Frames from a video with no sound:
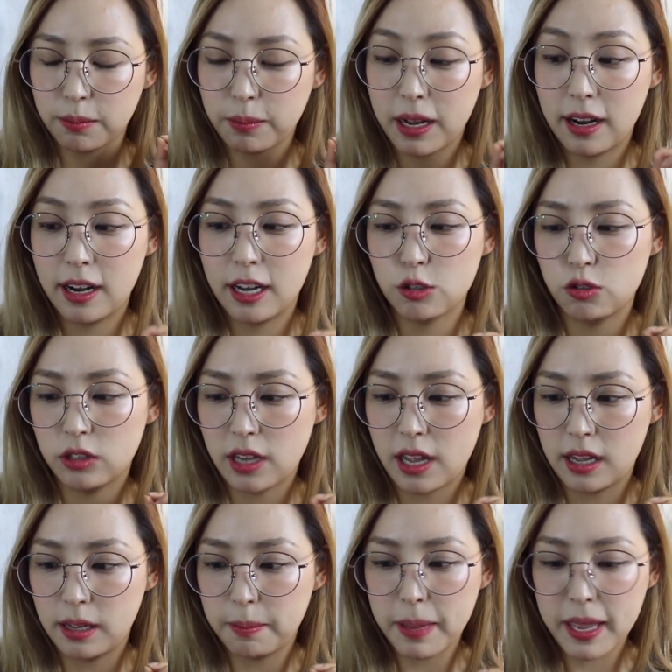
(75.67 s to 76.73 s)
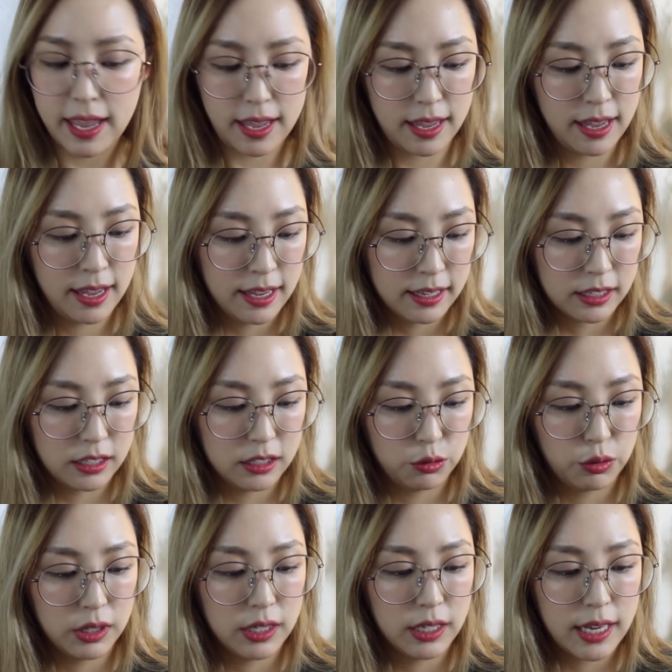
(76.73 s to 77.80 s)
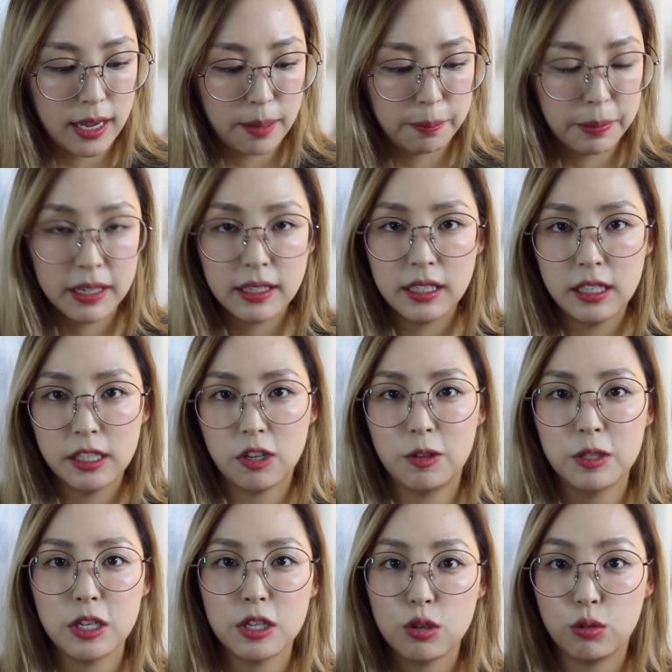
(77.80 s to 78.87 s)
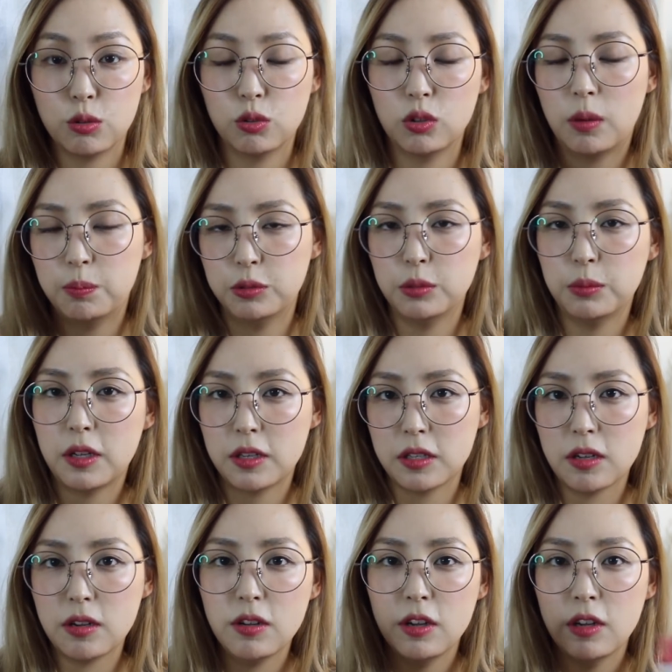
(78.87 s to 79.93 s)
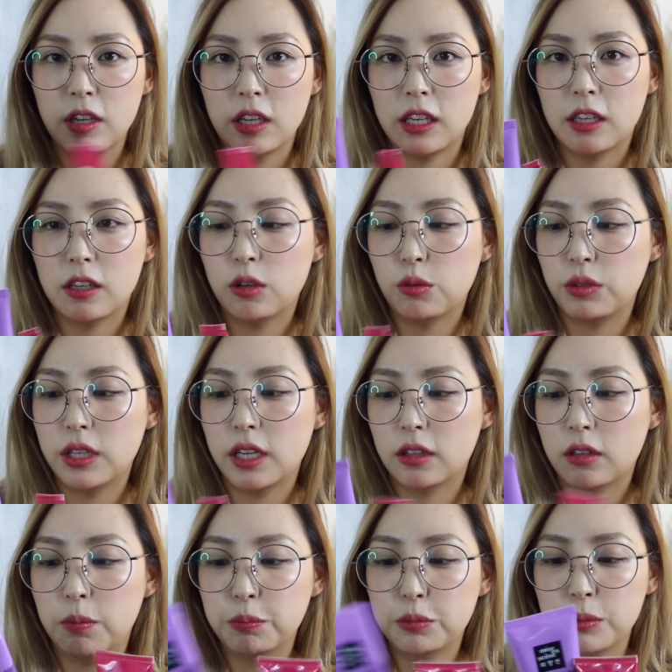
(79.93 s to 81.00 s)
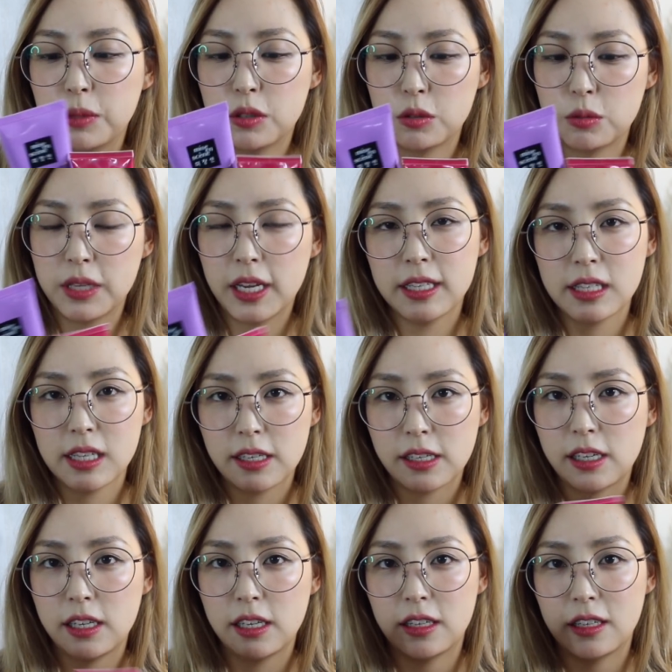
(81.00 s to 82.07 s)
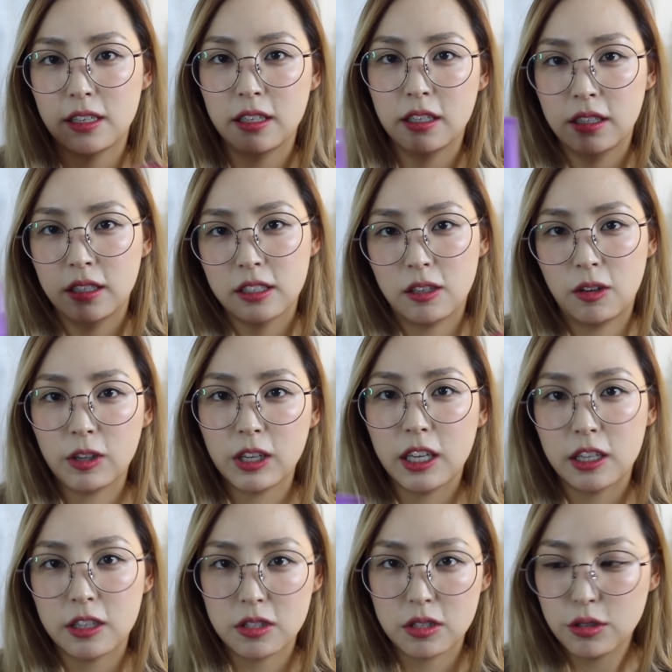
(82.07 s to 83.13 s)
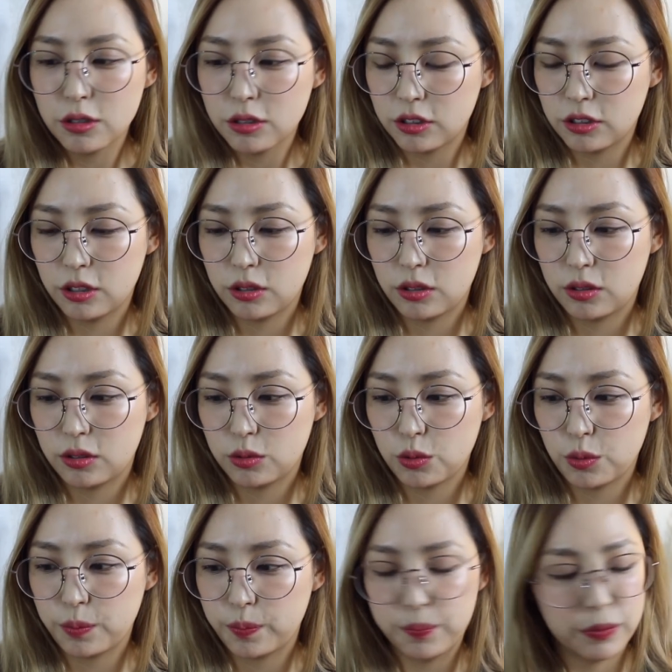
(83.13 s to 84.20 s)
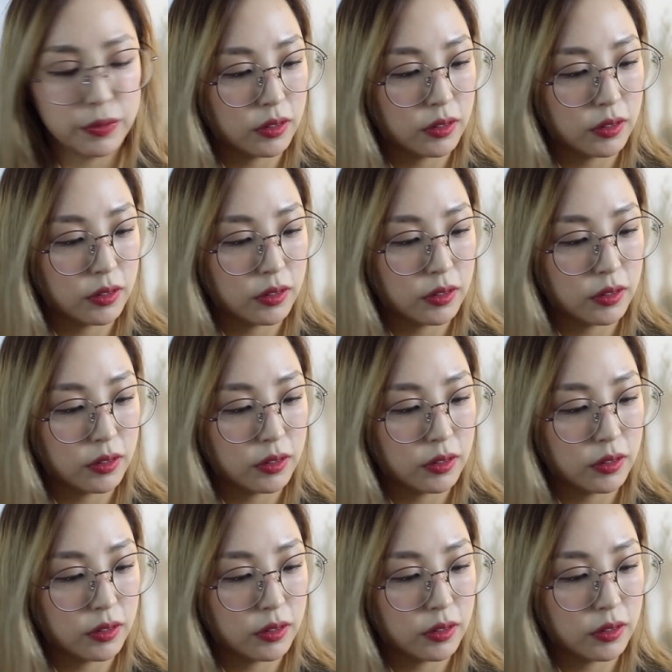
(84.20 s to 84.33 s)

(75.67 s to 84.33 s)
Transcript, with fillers: 갈라준 다음에 그 위에 핑크를 전체적으로 덮으면서, 이거 위에 덮으면 좀 색상이 섞이겠죠? 그래서 좀